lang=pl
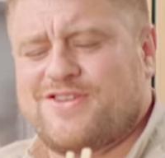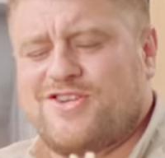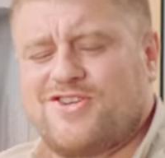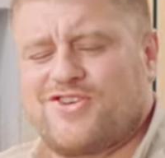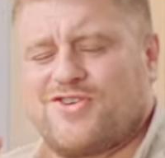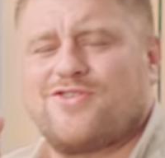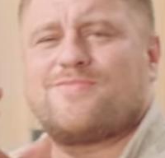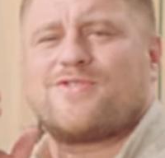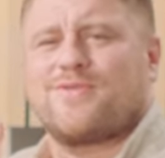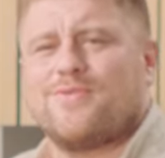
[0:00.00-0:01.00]

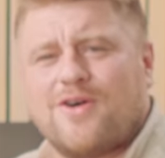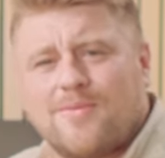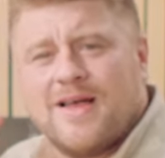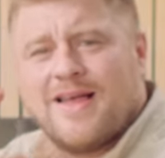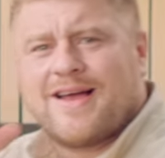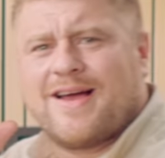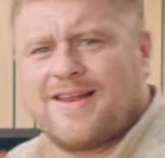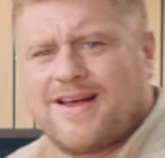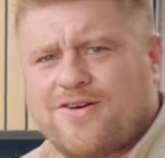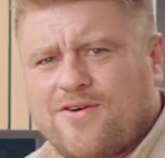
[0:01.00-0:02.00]
pyszną suchą,
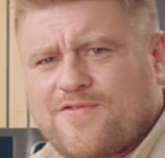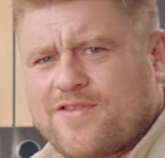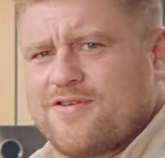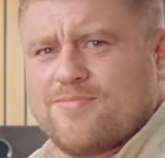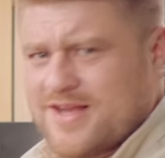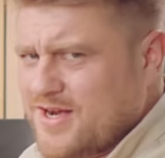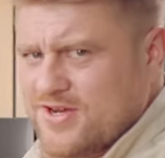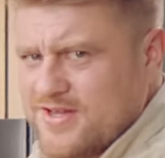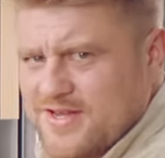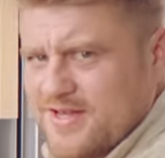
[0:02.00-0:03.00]
krakowską
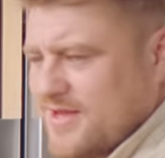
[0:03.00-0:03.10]
tarczyński